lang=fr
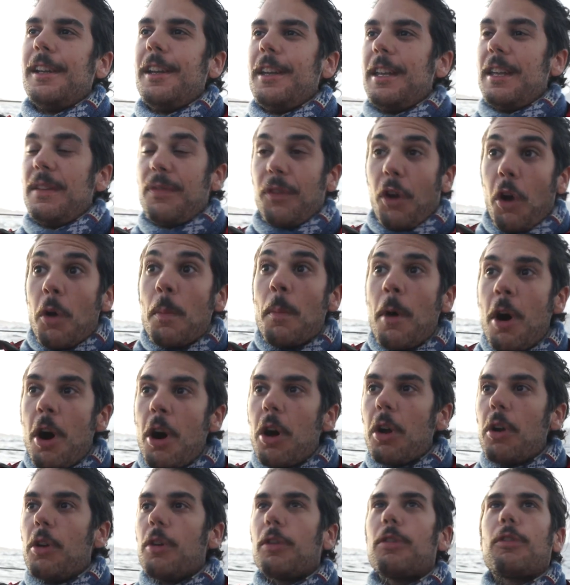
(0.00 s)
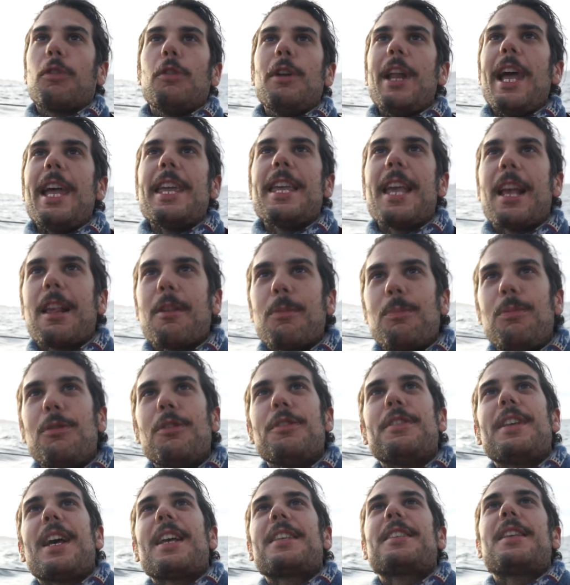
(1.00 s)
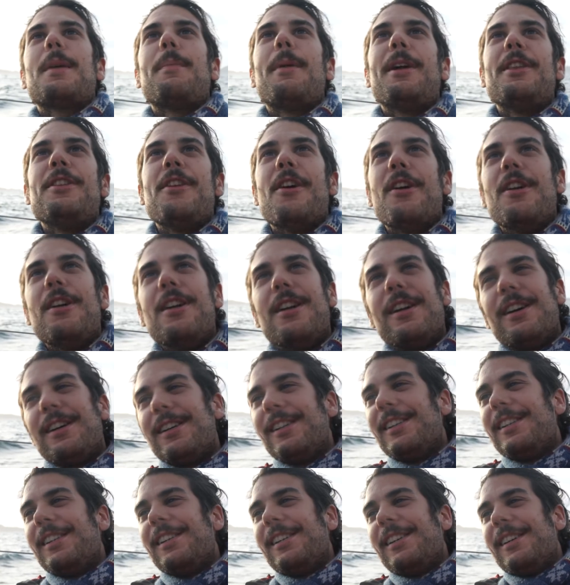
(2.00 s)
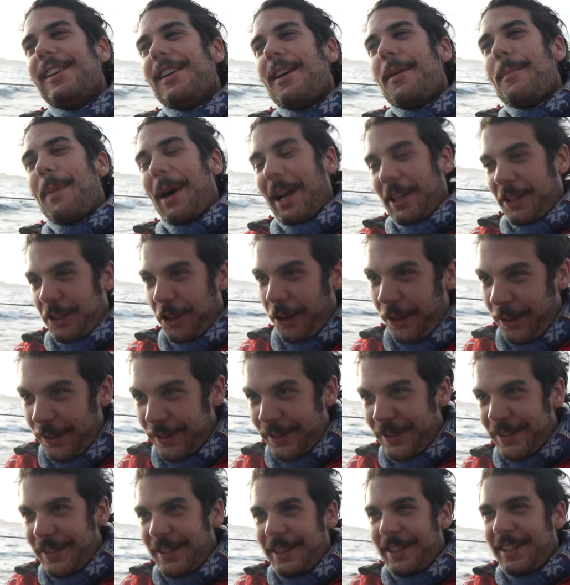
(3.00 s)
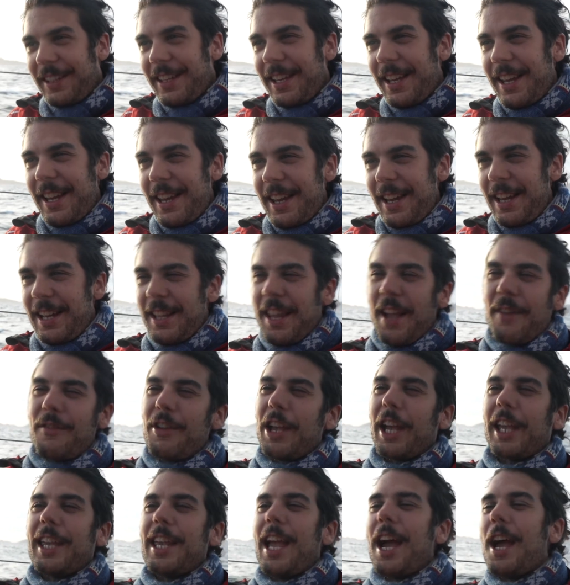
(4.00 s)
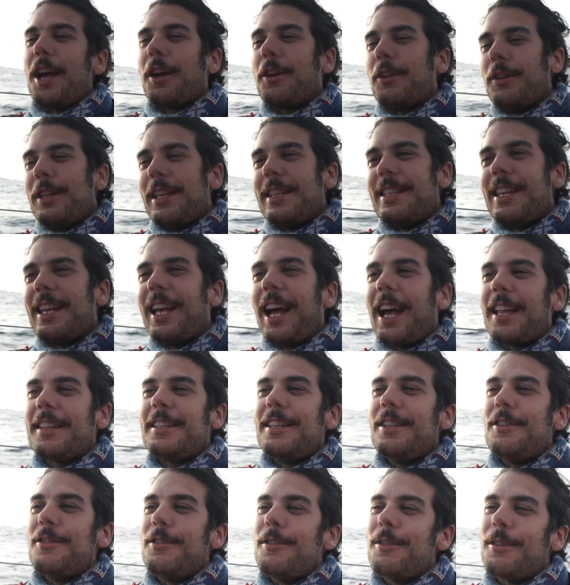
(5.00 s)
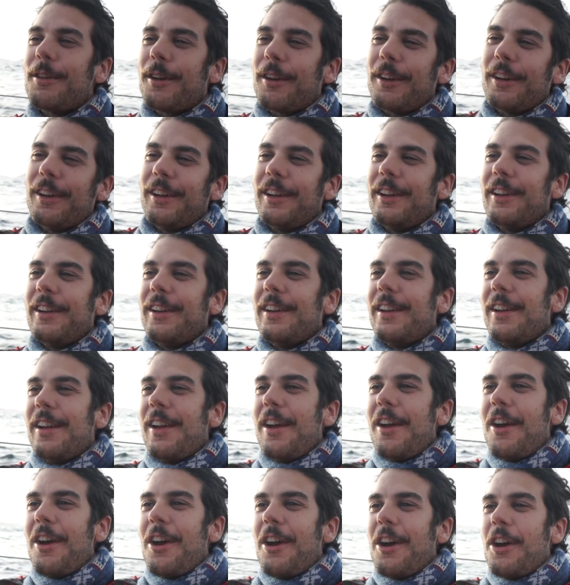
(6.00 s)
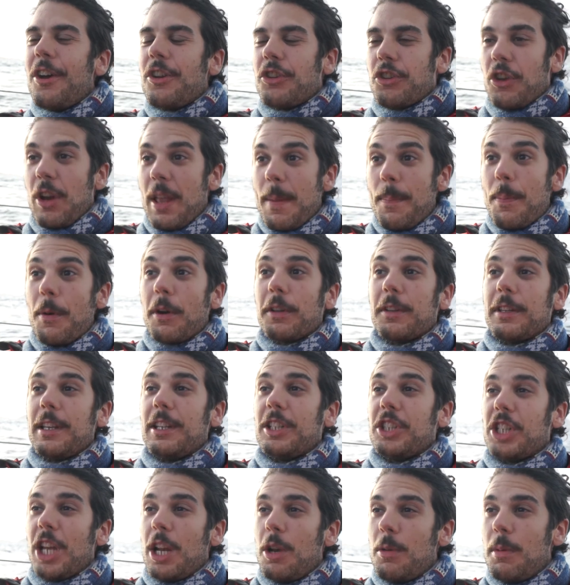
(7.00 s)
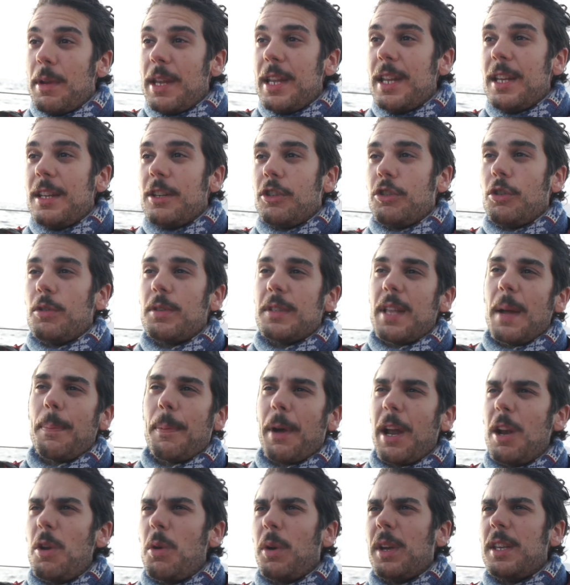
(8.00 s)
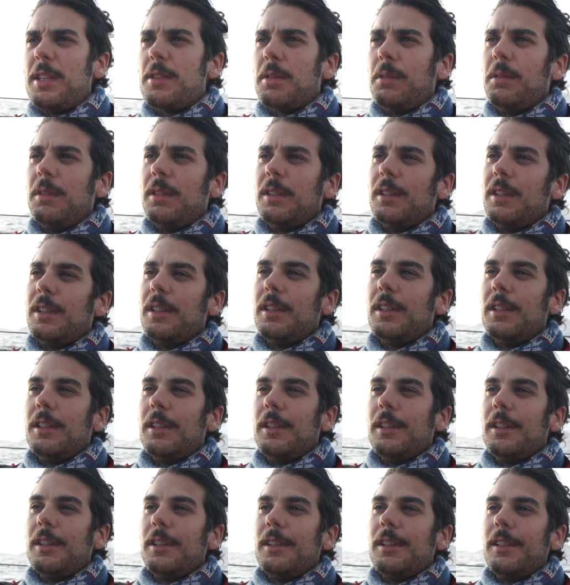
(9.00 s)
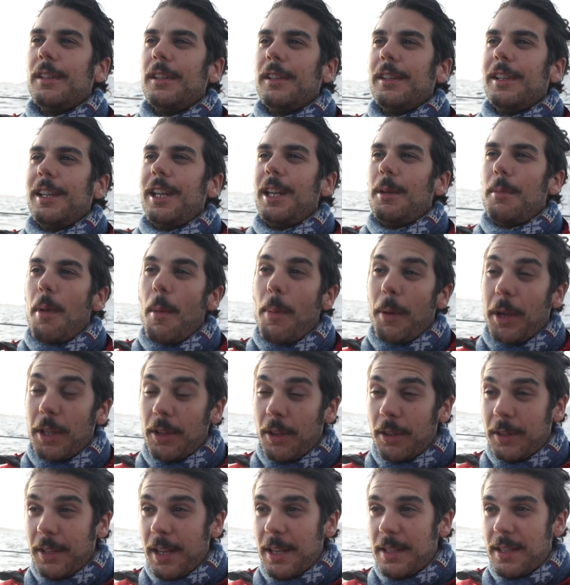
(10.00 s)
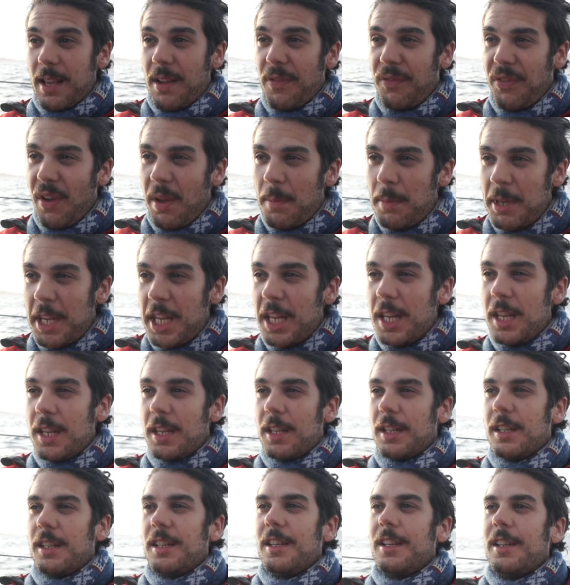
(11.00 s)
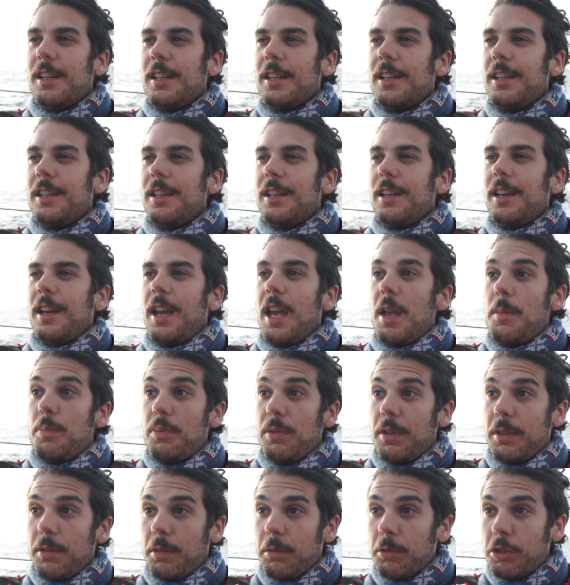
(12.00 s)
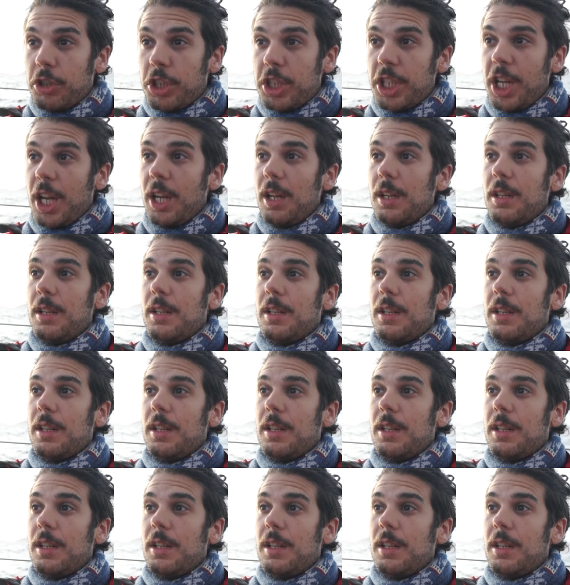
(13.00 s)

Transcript: Ivre mort, le soleil explosa sa bagnole. Par chance, il n'avait rien que des égratignures. Je l'ai porté chez lui, juste après l'horizon. Il me présenta sa famille et puis son chien.